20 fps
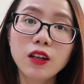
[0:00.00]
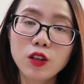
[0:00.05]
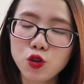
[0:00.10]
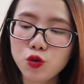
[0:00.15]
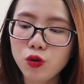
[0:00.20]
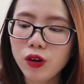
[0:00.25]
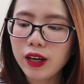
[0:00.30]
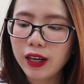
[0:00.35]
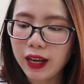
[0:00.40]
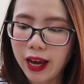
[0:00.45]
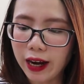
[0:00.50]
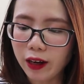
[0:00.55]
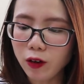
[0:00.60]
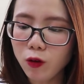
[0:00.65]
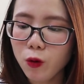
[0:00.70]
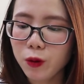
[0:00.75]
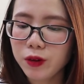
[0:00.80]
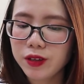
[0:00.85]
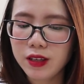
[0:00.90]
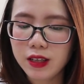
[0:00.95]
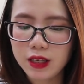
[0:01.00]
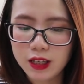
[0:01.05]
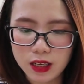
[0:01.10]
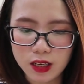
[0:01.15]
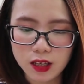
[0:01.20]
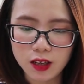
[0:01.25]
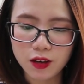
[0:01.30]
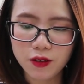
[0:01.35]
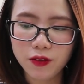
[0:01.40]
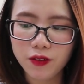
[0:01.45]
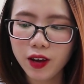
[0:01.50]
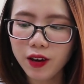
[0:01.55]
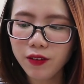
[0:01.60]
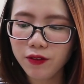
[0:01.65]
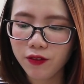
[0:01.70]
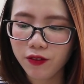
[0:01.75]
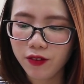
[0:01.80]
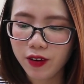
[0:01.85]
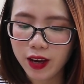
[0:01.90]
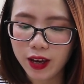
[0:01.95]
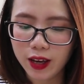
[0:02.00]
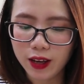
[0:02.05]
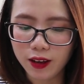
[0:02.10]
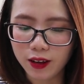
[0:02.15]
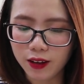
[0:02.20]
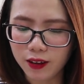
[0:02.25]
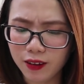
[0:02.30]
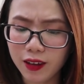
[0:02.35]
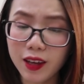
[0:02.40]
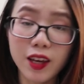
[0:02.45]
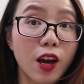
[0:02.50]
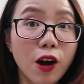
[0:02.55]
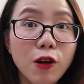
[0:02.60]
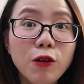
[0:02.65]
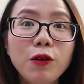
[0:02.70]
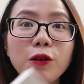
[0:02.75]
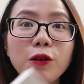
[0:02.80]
chuyện ngắn của chị ý viết về yêu,